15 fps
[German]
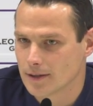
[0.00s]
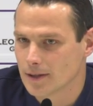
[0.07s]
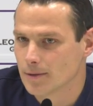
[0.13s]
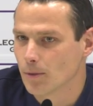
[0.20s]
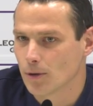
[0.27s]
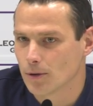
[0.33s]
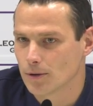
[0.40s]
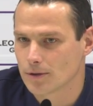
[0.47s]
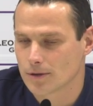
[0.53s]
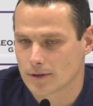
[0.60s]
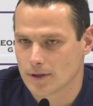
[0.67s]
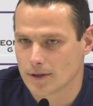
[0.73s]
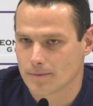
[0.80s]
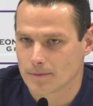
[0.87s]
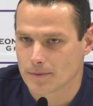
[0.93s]
immer auch
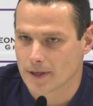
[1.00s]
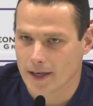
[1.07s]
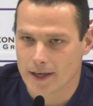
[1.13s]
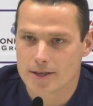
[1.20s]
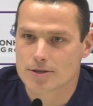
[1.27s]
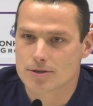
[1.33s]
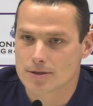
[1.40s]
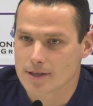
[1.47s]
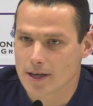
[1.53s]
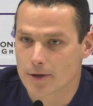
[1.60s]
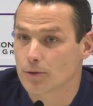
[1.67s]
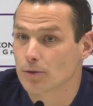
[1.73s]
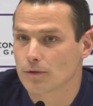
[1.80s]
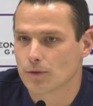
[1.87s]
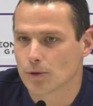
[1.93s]
ähm, gerecht zu
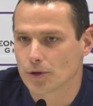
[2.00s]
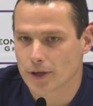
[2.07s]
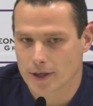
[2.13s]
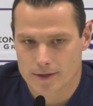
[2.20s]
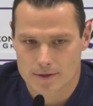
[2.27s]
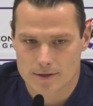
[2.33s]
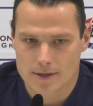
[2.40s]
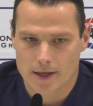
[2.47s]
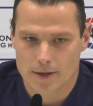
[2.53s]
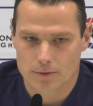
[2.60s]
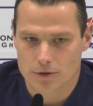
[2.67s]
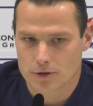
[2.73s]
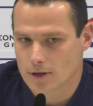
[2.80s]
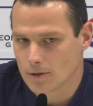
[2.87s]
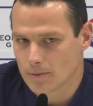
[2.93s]
sein und ein Vorteil zu sein.
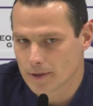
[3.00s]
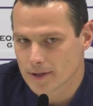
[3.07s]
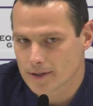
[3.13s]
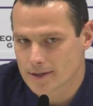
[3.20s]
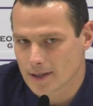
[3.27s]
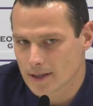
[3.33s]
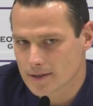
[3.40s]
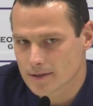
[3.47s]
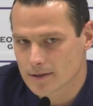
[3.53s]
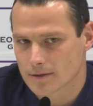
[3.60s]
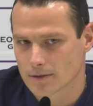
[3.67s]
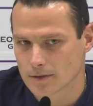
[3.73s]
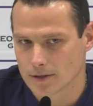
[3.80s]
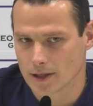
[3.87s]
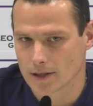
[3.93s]
Und ich glaube, dass das
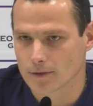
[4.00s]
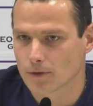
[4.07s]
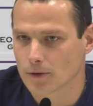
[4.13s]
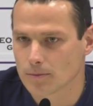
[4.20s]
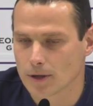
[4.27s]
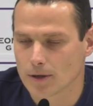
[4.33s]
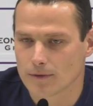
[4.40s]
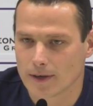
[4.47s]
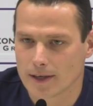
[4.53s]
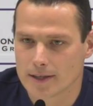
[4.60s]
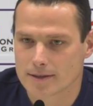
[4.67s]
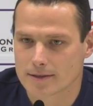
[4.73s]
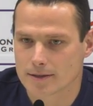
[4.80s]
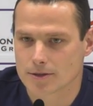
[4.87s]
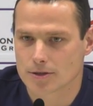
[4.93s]
jeder von mir auch
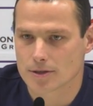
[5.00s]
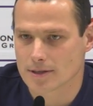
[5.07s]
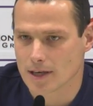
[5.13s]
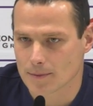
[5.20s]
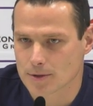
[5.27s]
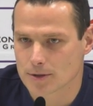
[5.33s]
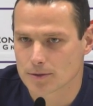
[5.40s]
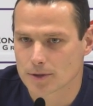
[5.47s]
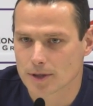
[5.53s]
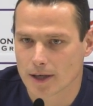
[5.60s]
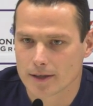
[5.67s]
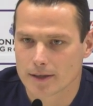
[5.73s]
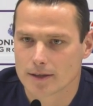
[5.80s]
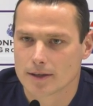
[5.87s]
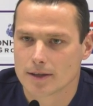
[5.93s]
weiß, dass ich das absolut
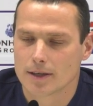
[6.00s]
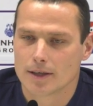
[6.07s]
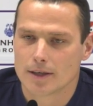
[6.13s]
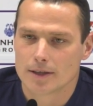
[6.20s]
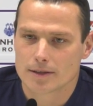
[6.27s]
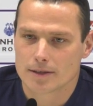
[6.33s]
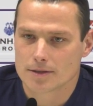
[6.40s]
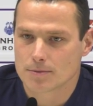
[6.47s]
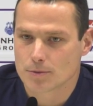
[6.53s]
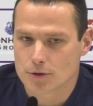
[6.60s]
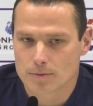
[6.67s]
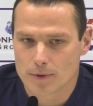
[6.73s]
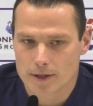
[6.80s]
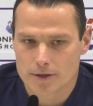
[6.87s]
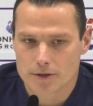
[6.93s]
trenne. Den
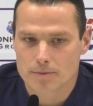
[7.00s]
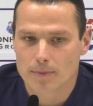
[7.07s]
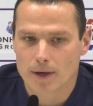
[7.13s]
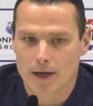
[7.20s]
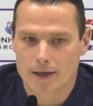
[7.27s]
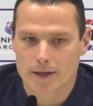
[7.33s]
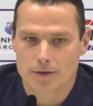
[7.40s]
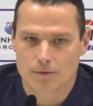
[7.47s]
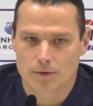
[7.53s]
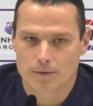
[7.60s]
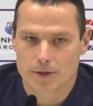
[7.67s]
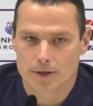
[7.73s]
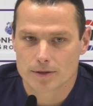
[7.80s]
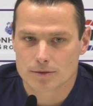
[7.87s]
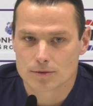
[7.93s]
zwischenmenschlichen Bereich, wo wir
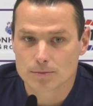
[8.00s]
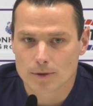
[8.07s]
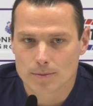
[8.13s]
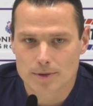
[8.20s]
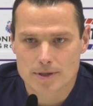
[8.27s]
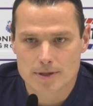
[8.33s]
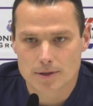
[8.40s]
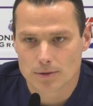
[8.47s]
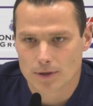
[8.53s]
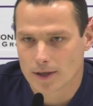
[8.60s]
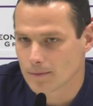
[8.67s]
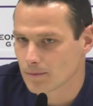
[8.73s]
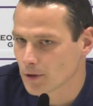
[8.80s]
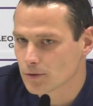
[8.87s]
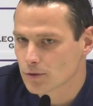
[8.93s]
eine super Beziehung
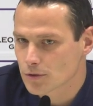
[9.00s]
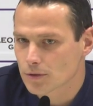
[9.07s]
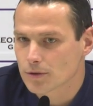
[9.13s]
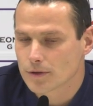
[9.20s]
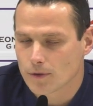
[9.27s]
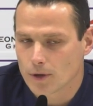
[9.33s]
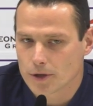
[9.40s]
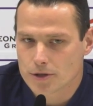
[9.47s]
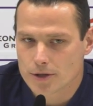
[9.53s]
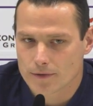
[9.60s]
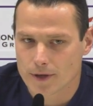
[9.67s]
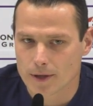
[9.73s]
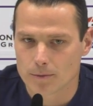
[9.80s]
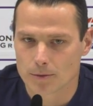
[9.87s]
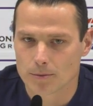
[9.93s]
haben, natürlich auch eine
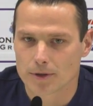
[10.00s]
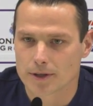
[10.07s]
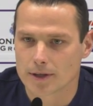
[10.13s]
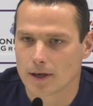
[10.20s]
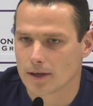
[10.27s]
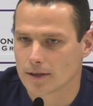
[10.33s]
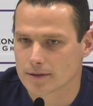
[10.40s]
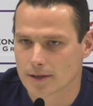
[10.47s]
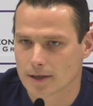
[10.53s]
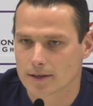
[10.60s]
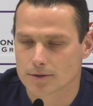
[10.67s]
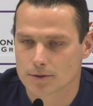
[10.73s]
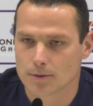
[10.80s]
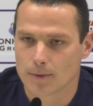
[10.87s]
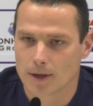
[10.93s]
Freundschaft haben über die Jahre, ist ja
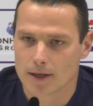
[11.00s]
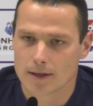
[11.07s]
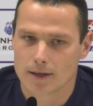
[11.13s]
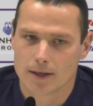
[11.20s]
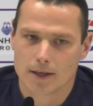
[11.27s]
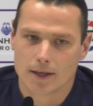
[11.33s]
ganz normal.